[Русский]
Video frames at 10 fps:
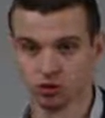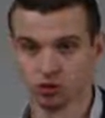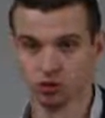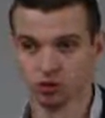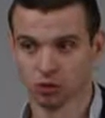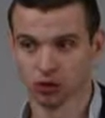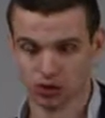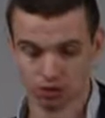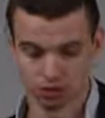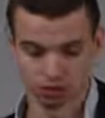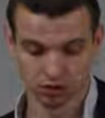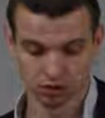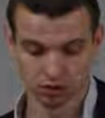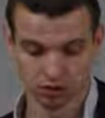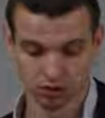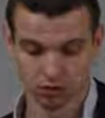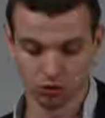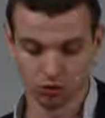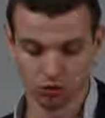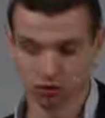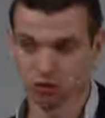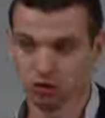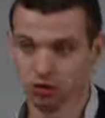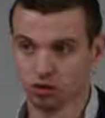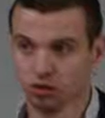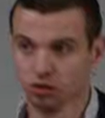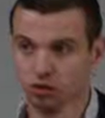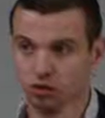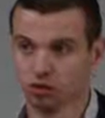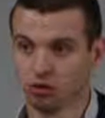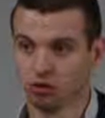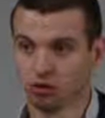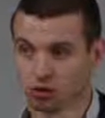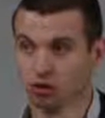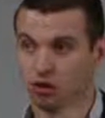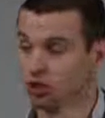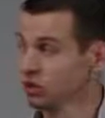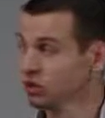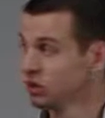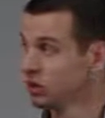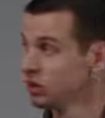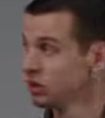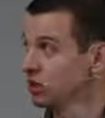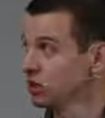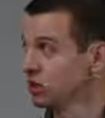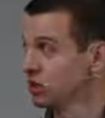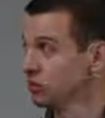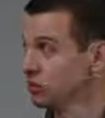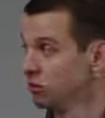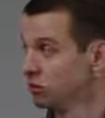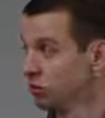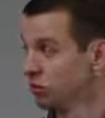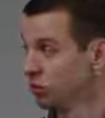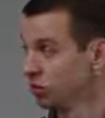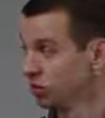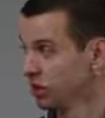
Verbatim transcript: русской машины зайдем, ну, из наших сетей, тогда нам он не